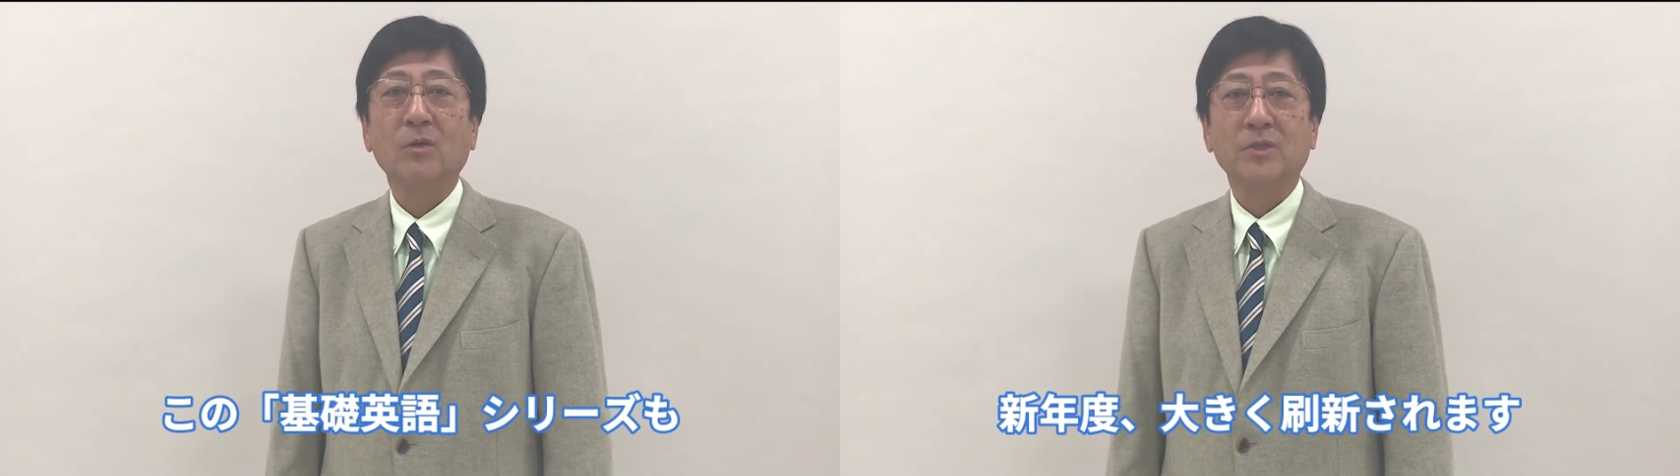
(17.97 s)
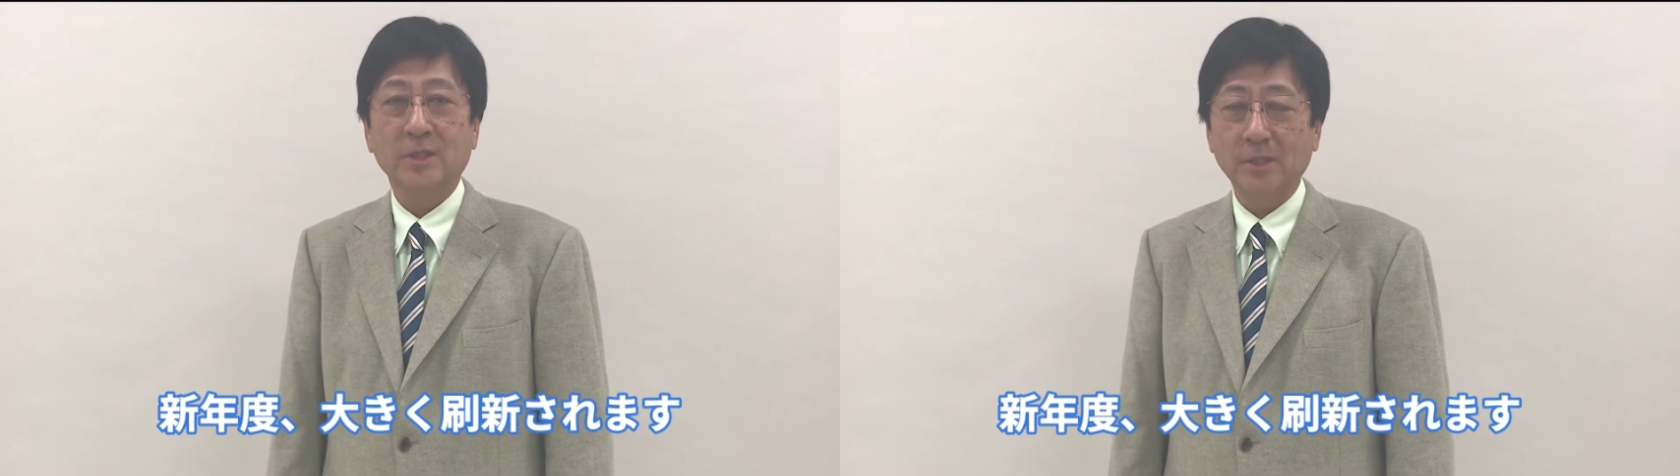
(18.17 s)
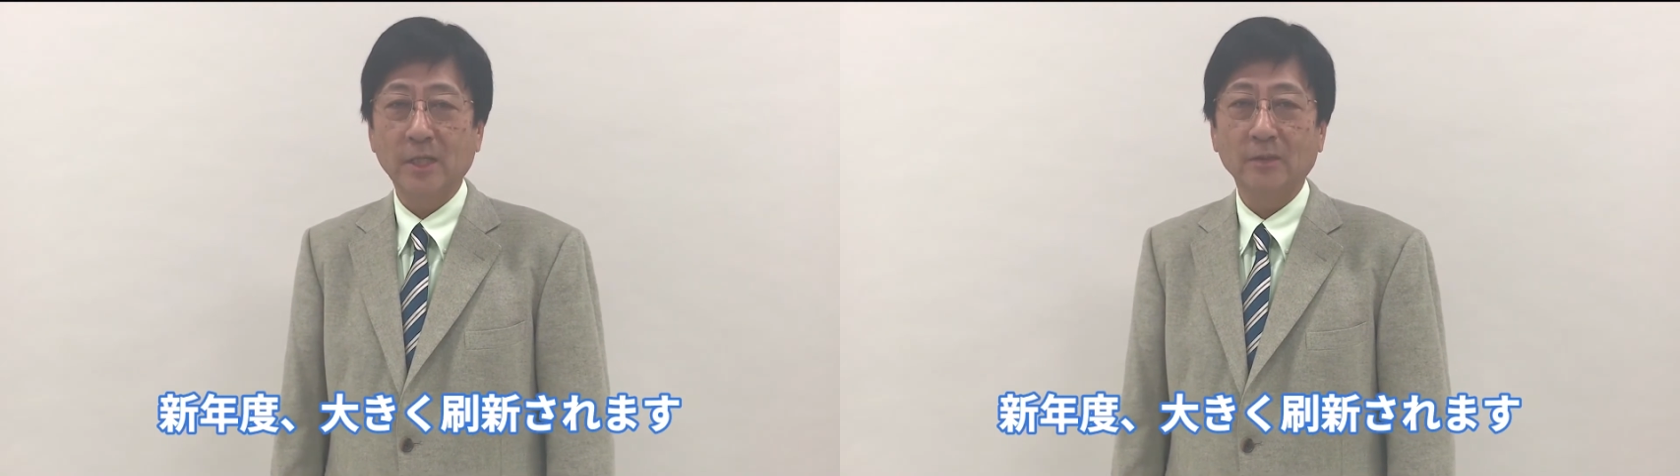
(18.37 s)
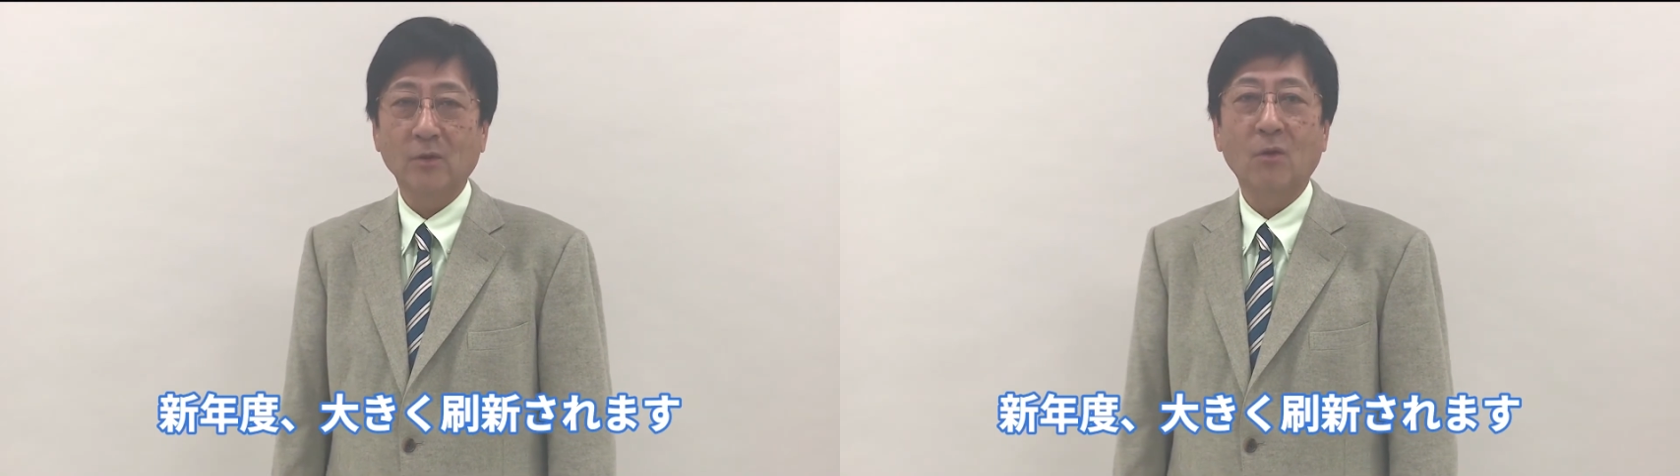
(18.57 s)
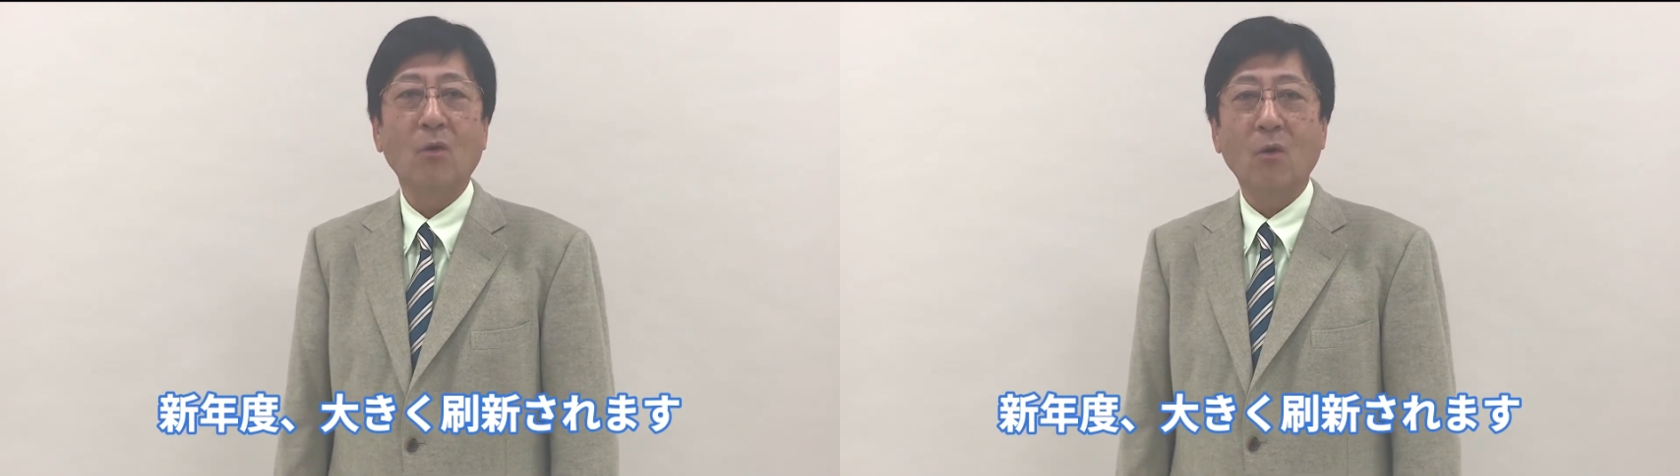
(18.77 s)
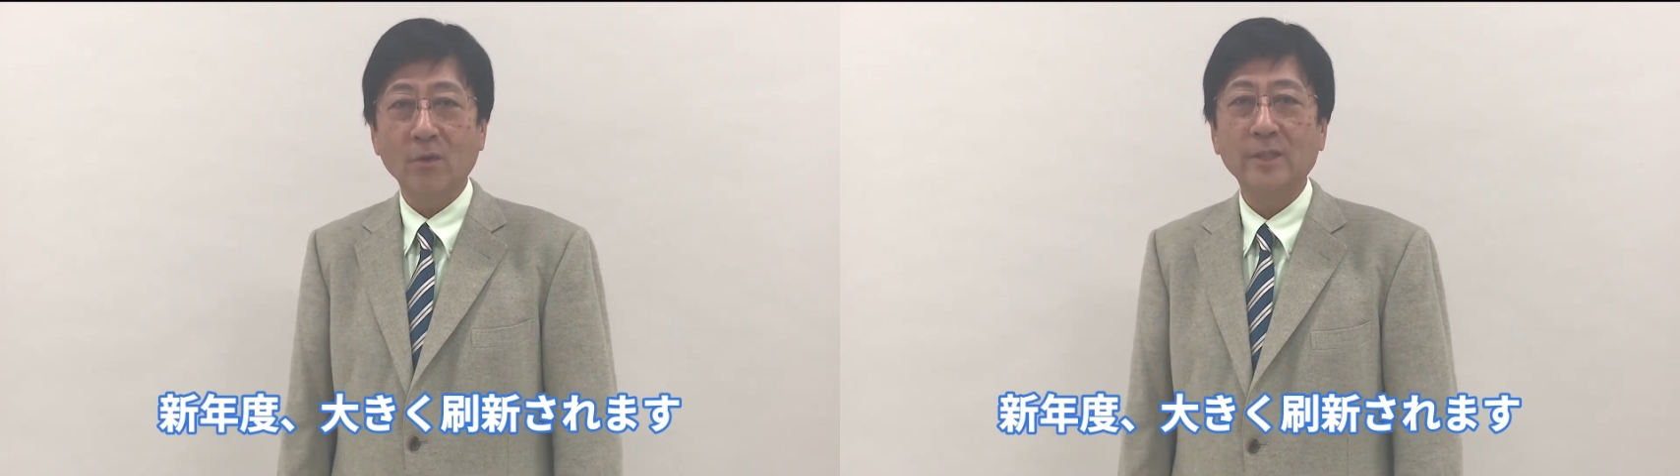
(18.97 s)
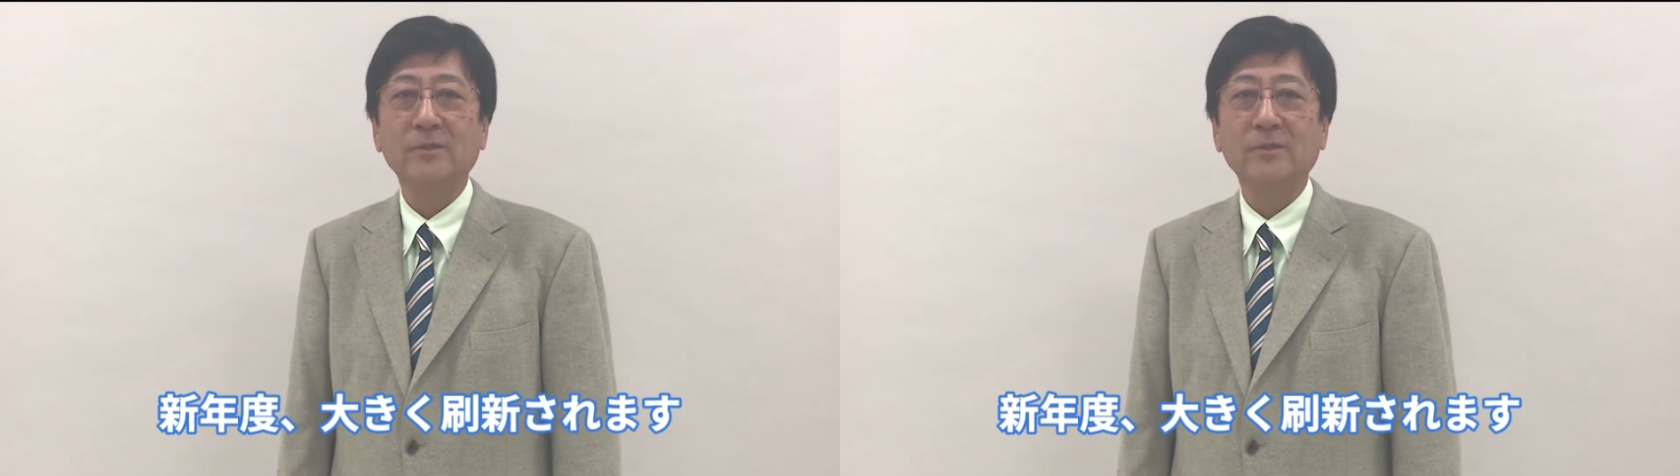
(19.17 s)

新年度大